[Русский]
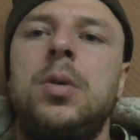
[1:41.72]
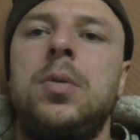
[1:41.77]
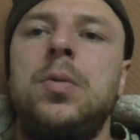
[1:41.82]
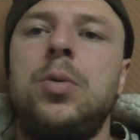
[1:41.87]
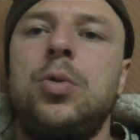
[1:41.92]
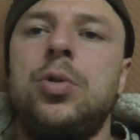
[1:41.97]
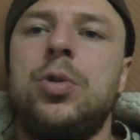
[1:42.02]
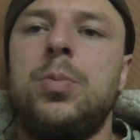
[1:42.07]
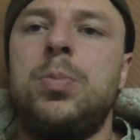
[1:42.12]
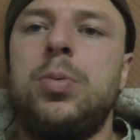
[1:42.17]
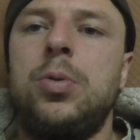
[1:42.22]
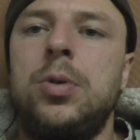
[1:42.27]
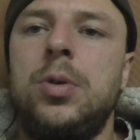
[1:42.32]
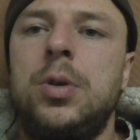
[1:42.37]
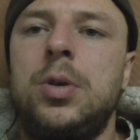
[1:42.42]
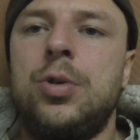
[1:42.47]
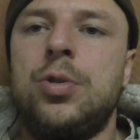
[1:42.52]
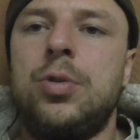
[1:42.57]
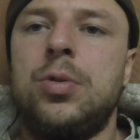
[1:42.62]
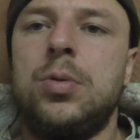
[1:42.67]
Вы уже
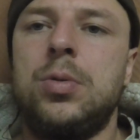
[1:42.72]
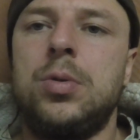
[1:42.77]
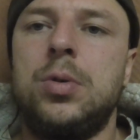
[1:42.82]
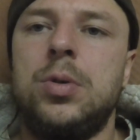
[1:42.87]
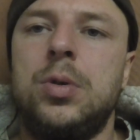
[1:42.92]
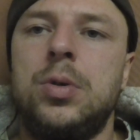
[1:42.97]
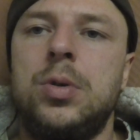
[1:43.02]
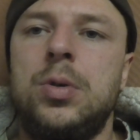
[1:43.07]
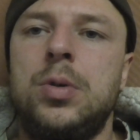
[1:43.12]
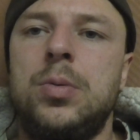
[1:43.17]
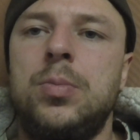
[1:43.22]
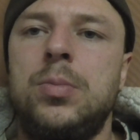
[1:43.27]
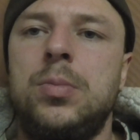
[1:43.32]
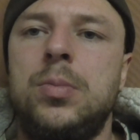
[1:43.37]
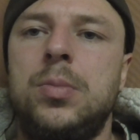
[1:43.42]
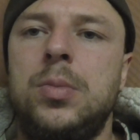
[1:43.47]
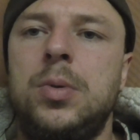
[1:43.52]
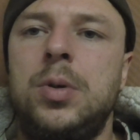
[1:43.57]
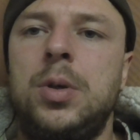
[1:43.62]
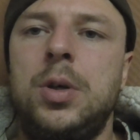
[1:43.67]
поняли, что
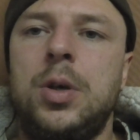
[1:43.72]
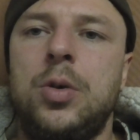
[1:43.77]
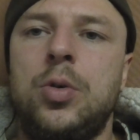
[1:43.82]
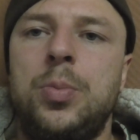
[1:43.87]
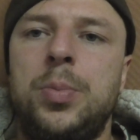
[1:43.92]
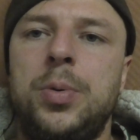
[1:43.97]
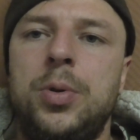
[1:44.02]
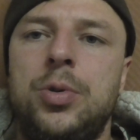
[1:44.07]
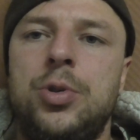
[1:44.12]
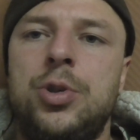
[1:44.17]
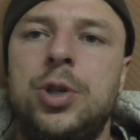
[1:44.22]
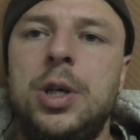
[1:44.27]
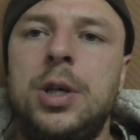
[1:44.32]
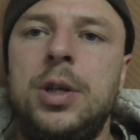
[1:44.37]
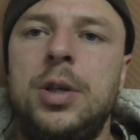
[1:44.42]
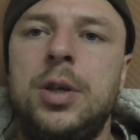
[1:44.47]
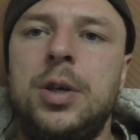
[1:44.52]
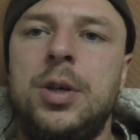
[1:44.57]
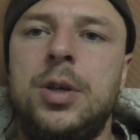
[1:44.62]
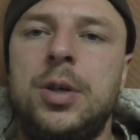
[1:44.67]
э, я купил
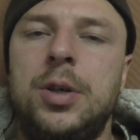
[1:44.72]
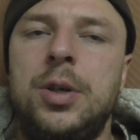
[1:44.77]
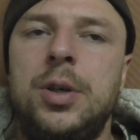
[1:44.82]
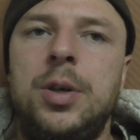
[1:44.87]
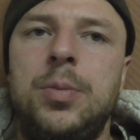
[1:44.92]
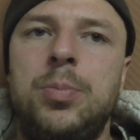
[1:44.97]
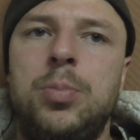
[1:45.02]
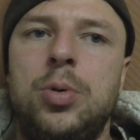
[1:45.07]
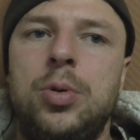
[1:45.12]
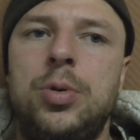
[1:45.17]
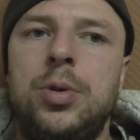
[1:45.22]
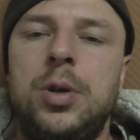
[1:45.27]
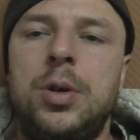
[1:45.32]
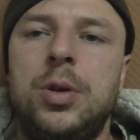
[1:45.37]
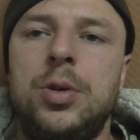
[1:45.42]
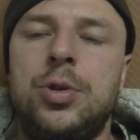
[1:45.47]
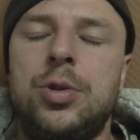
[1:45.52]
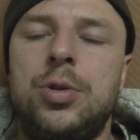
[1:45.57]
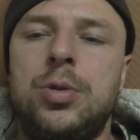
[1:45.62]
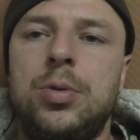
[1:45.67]
чайник и
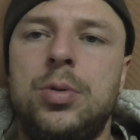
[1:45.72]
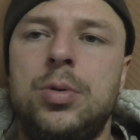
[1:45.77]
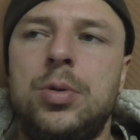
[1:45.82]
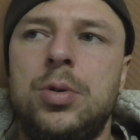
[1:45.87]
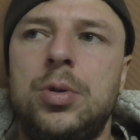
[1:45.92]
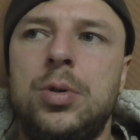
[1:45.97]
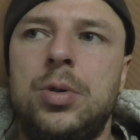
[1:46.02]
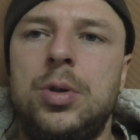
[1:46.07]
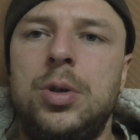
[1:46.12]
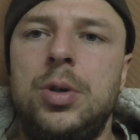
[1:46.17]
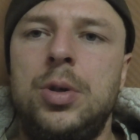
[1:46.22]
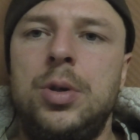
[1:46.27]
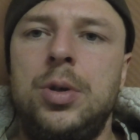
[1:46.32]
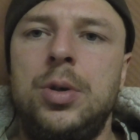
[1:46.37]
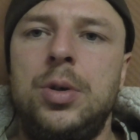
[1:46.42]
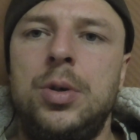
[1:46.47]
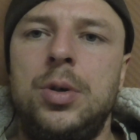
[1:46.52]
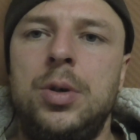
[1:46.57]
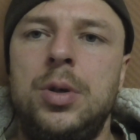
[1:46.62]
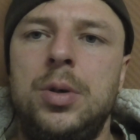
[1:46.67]
поняли, что
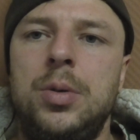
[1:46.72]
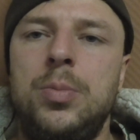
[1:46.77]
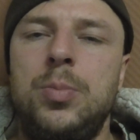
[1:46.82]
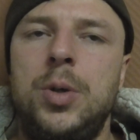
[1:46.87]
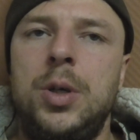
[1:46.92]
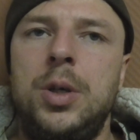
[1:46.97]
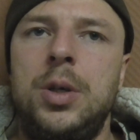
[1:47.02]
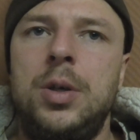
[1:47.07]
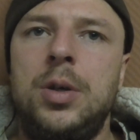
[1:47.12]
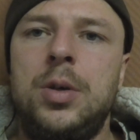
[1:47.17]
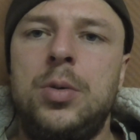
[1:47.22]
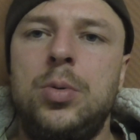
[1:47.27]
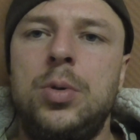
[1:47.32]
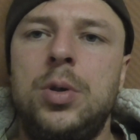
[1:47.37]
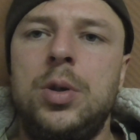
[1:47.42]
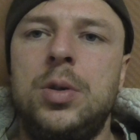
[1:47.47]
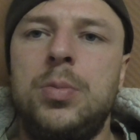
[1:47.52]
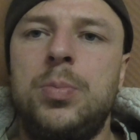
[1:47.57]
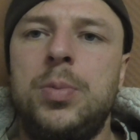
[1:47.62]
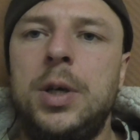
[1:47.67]
мы
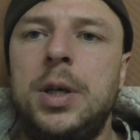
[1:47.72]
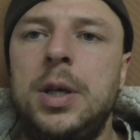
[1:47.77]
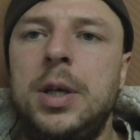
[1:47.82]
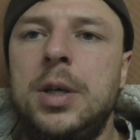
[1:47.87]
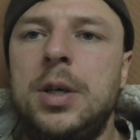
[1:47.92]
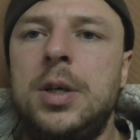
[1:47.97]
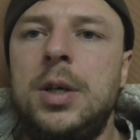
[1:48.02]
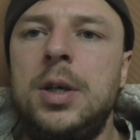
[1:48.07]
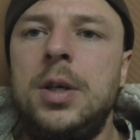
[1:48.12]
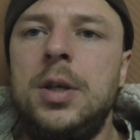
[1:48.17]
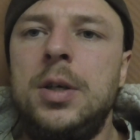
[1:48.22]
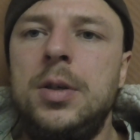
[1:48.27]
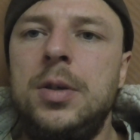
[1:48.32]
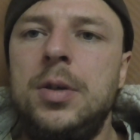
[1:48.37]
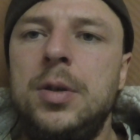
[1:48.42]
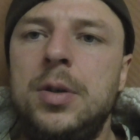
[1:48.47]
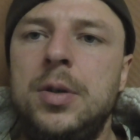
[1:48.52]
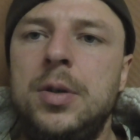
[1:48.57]
куда-то поехали.